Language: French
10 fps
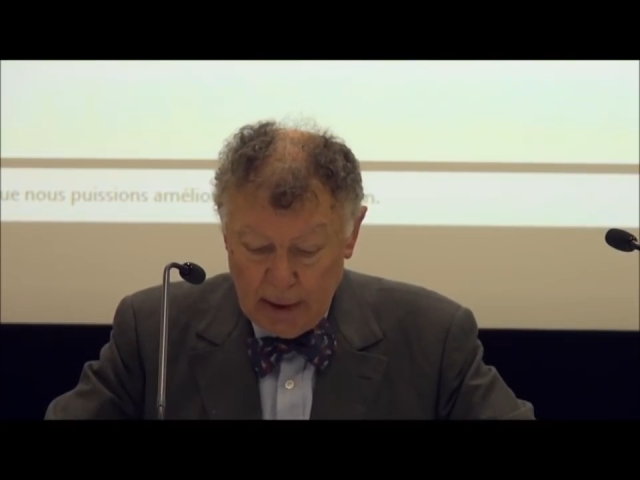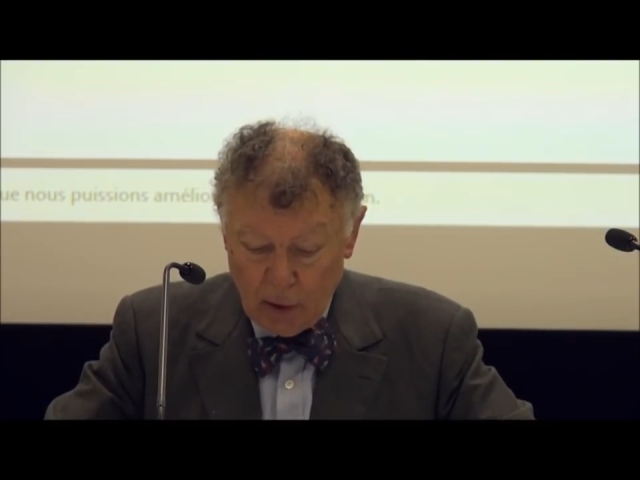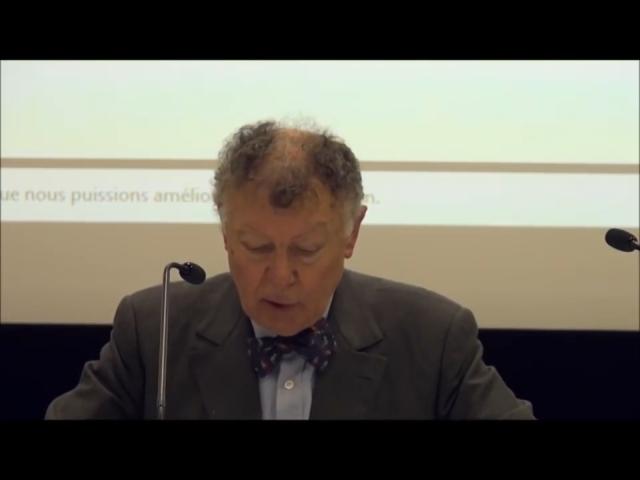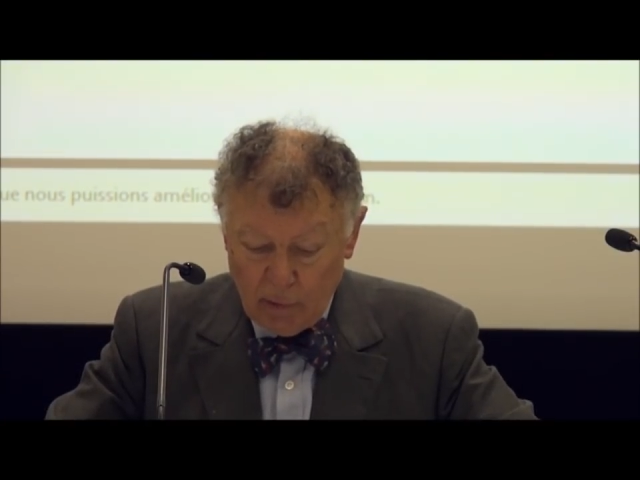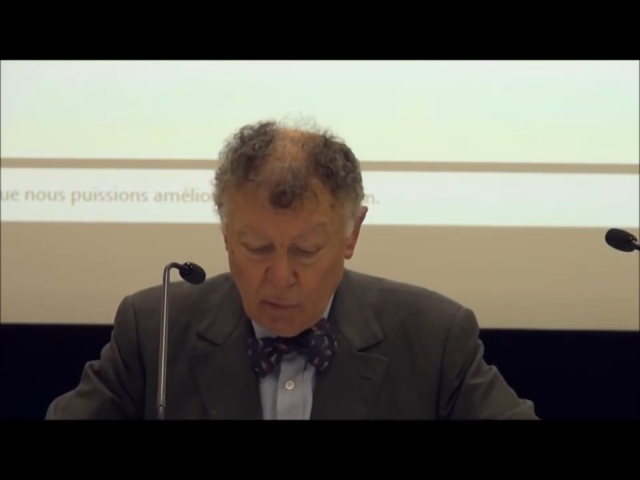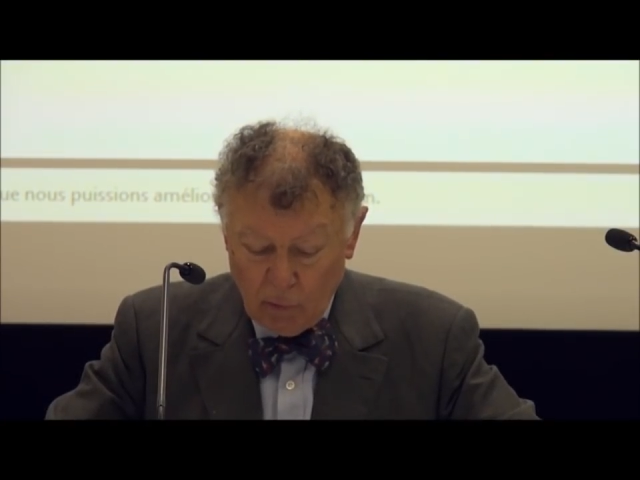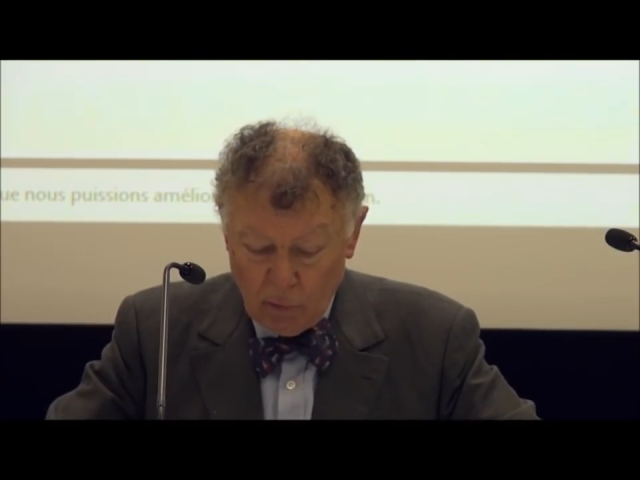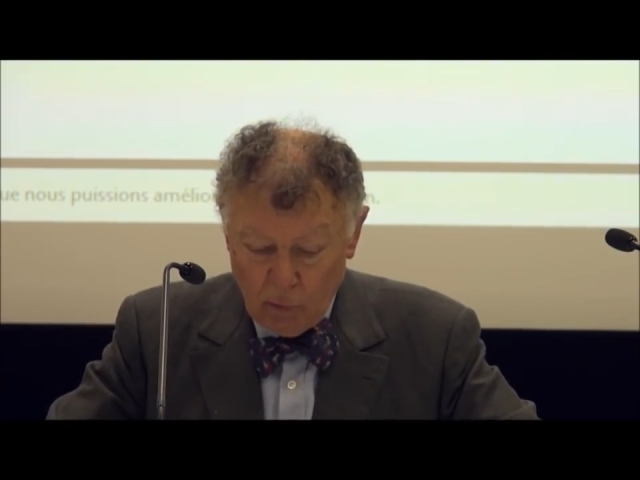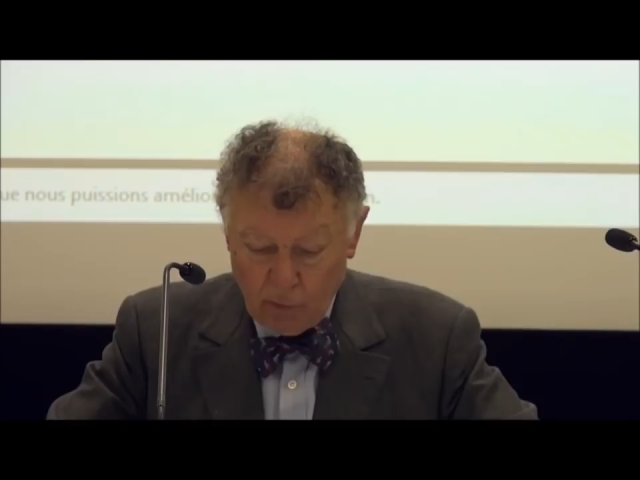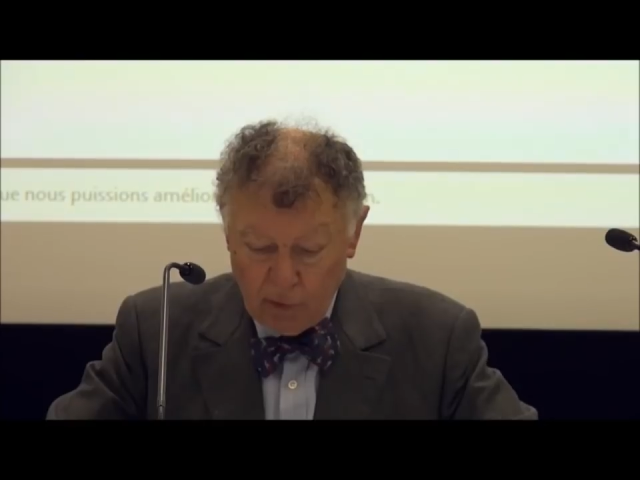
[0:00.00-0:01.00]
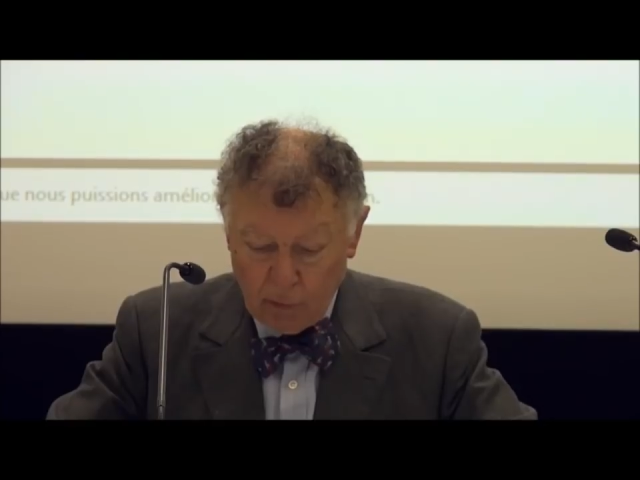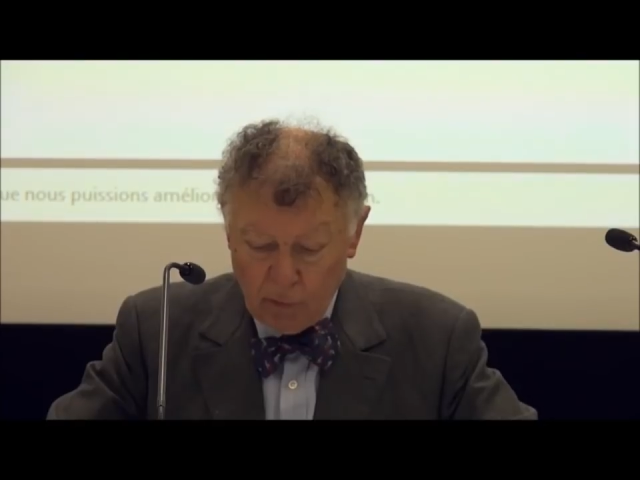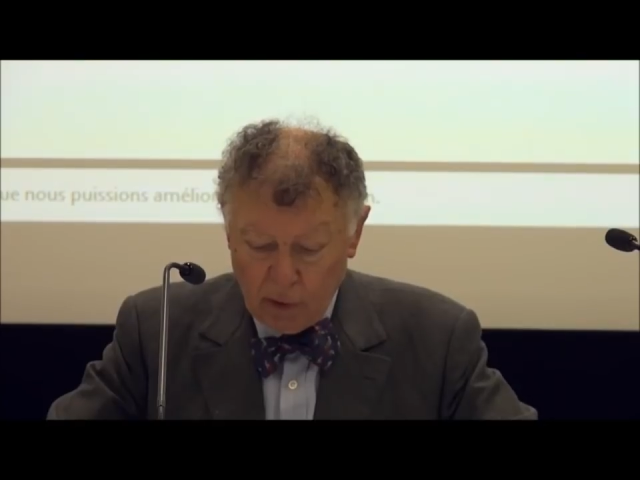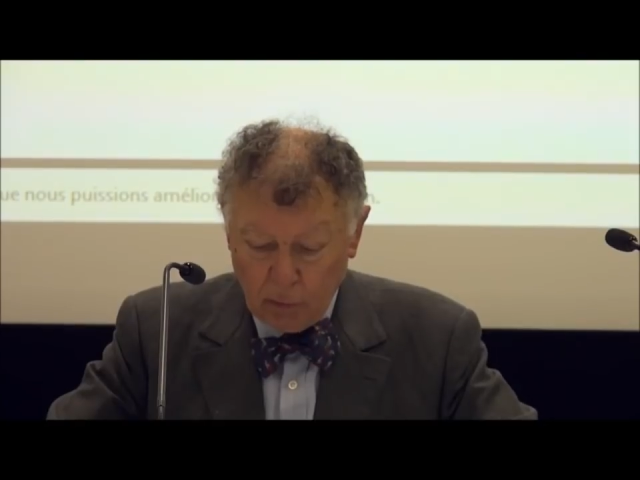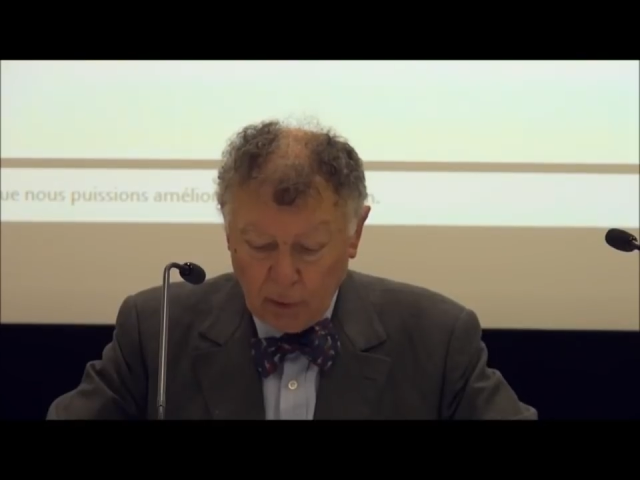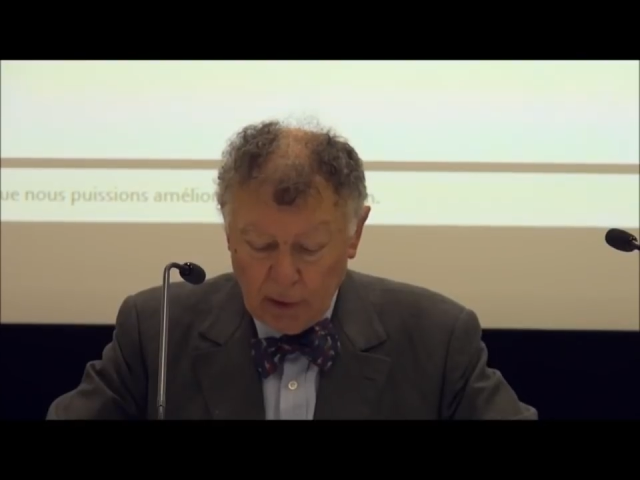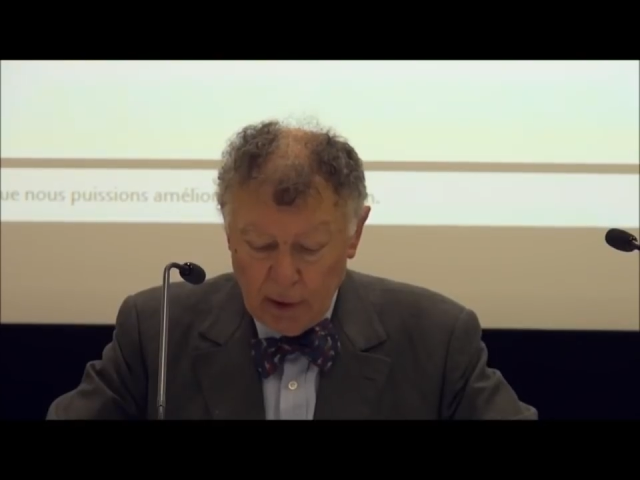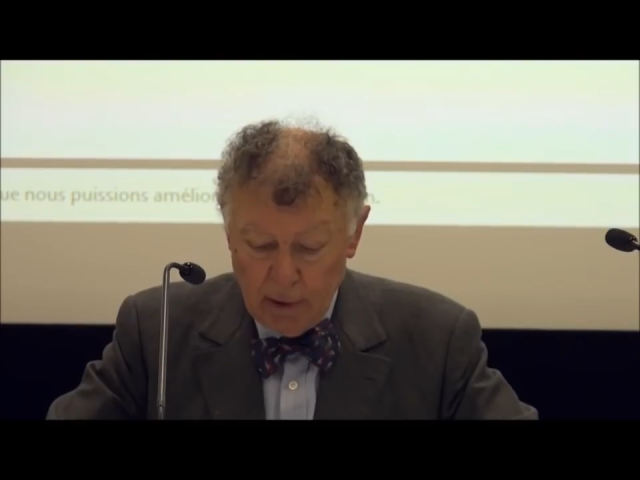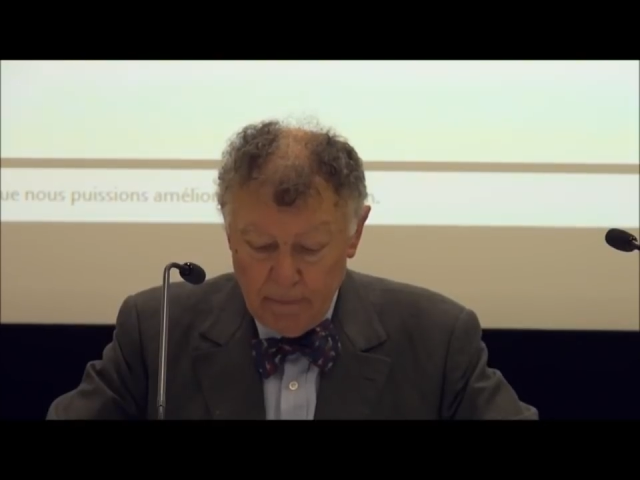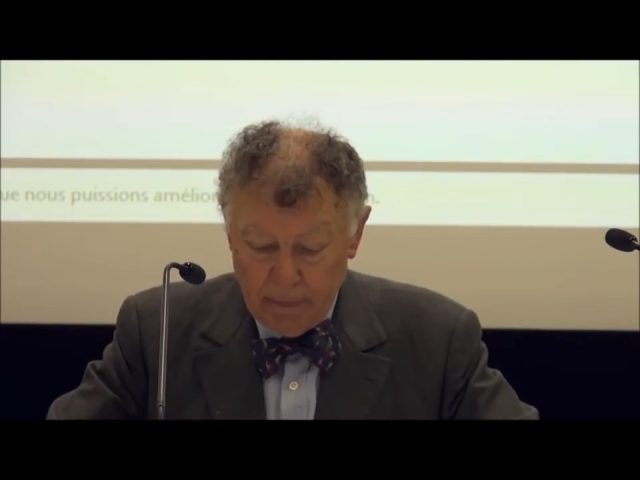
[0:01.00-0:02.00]
à la connaissance du Conseil de
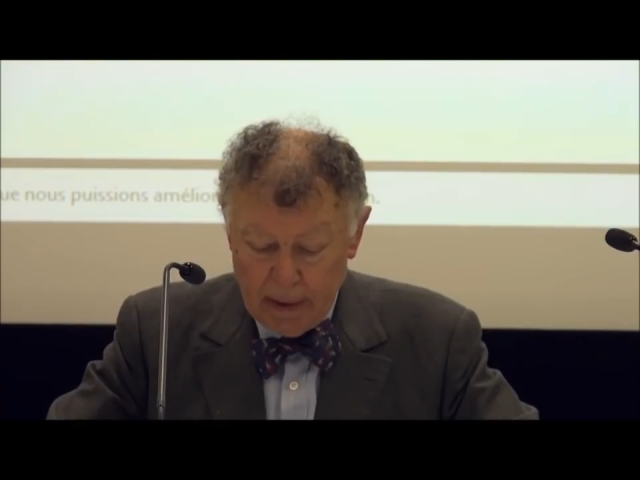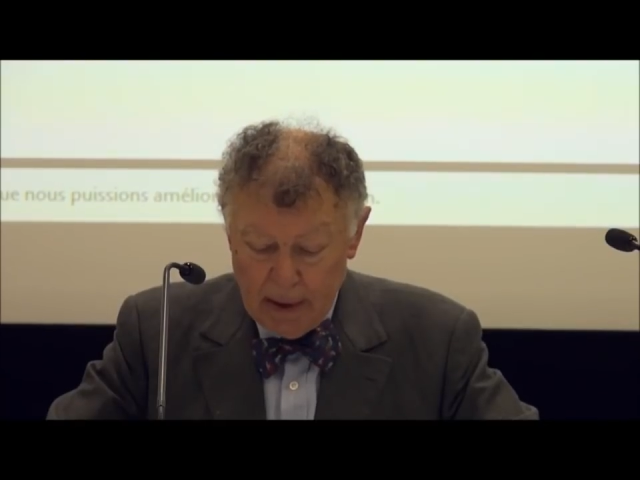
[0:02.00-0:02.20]
sécurité